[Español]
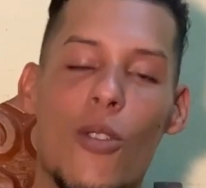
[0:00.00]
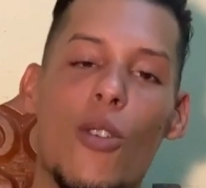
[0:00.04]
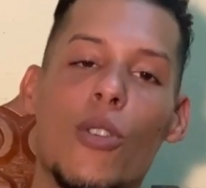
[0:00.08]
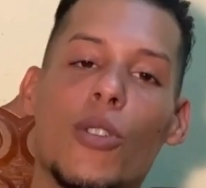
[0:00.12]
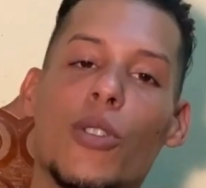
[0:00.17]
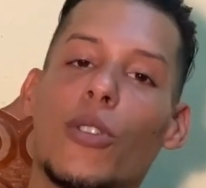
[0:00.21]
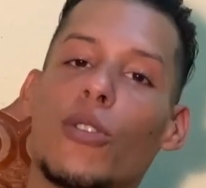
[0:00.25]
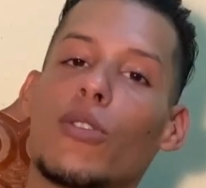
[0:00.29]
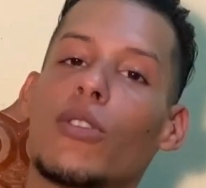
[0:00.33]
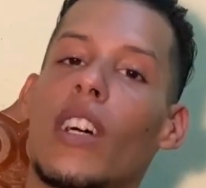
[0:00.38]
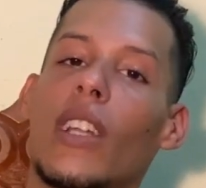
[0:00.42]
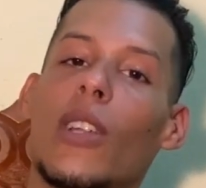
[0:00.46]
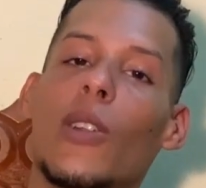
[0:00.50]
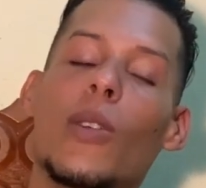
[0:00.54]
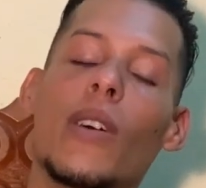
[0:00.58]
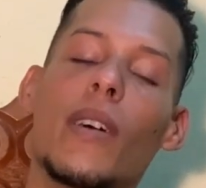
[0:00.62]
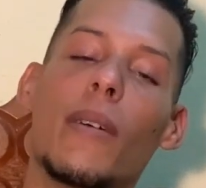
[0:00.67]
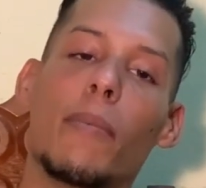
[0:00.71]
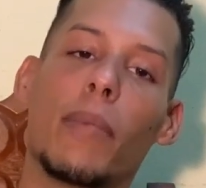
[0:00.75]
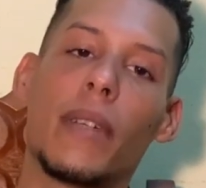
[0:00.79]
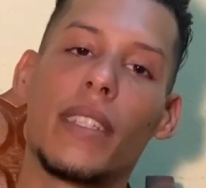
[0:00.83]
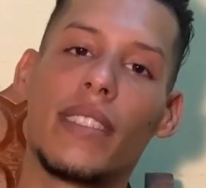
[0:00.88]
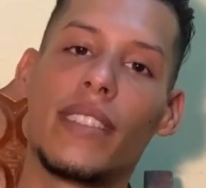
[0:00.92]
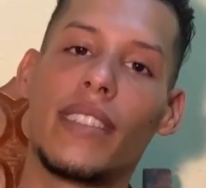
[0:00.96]
Otro saludo
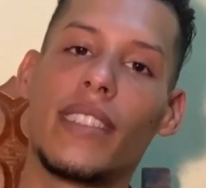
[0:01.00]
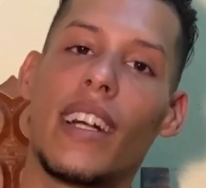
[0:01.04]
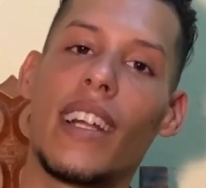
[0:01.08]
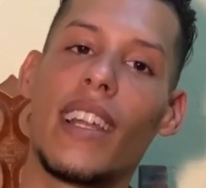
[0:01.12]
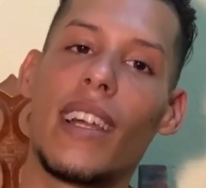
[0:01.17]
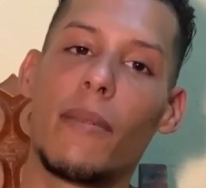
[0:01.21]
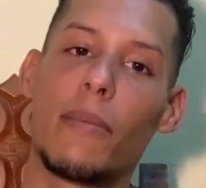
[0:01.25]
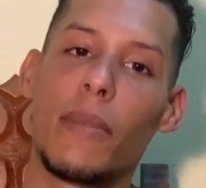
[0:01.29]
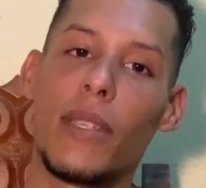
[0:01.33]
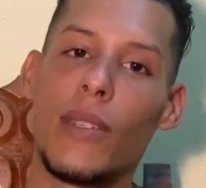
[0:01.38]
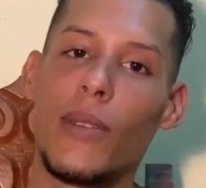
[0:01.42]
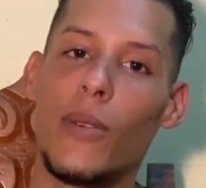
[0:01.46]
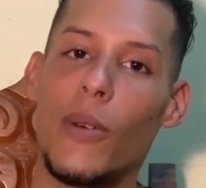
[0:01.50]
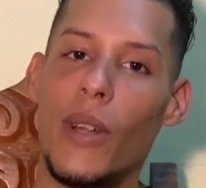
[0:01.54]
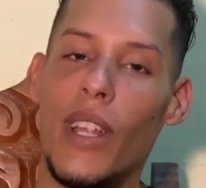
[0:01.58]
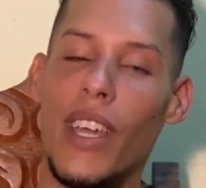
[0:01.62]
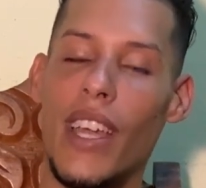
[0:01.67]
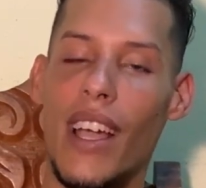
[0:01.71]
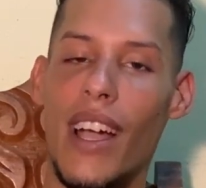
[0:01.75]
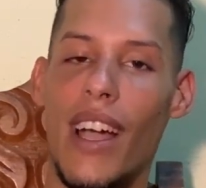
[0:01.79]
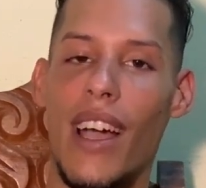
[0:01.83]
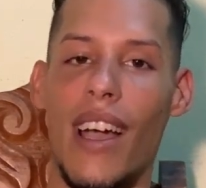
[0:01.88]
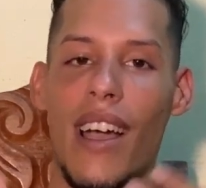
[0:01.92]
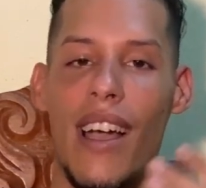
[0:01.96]
especial a mi
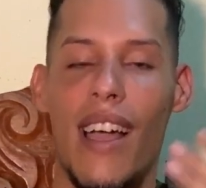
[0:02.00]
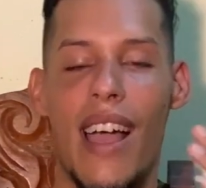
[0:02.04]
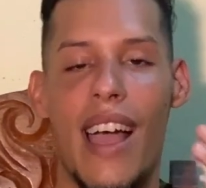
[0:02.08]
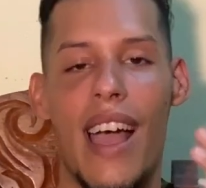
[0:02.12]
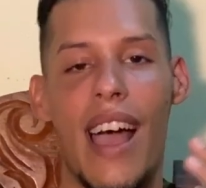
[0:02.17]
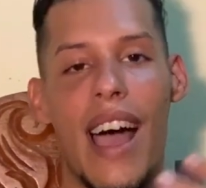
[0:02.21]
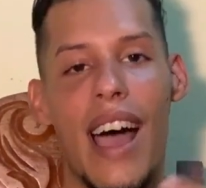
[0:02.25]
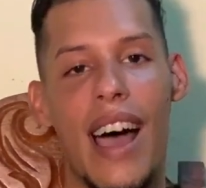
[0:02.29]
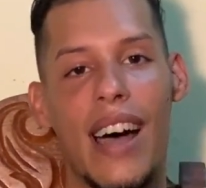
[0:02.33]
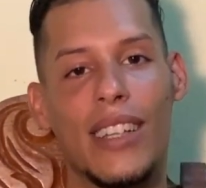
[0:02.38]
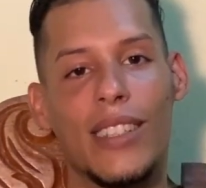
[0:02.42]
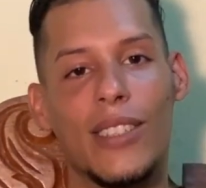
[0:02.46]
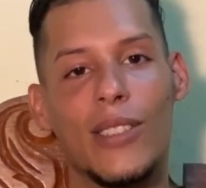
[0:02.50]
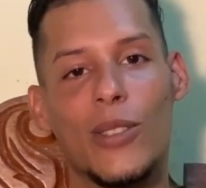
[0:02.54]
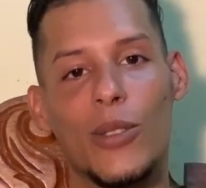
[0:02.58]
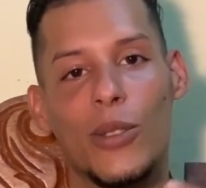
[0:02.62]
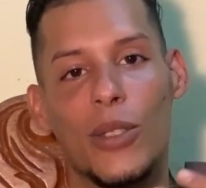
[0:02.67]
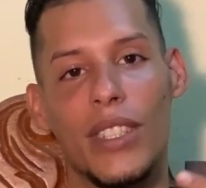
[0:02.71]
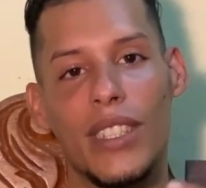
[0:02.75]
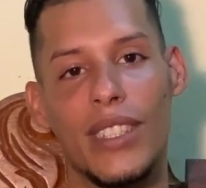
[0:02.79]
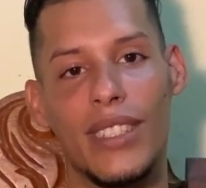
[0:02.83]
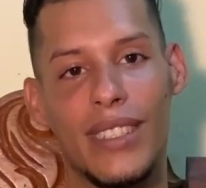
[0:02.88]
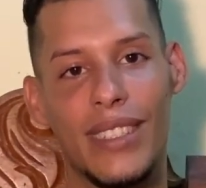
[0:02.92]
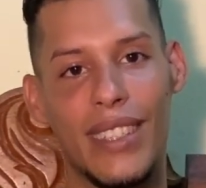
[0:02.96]
colega
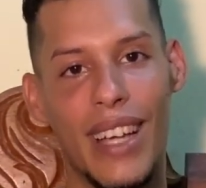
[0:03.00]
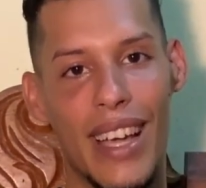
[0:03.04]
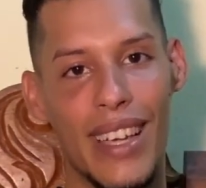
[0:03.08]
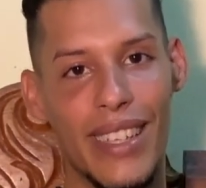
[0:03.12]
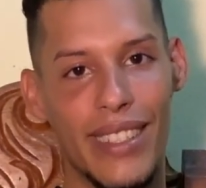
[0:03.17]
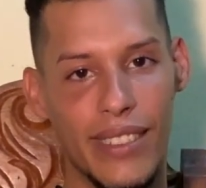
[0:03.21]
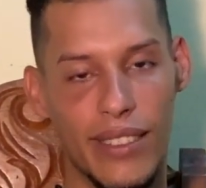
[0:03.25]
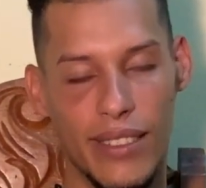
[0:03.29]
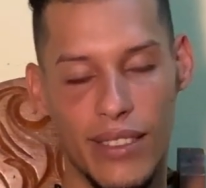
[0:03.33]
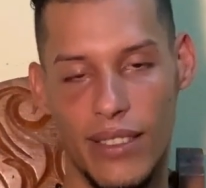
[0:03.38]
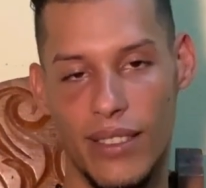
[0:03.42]
Anthony Time,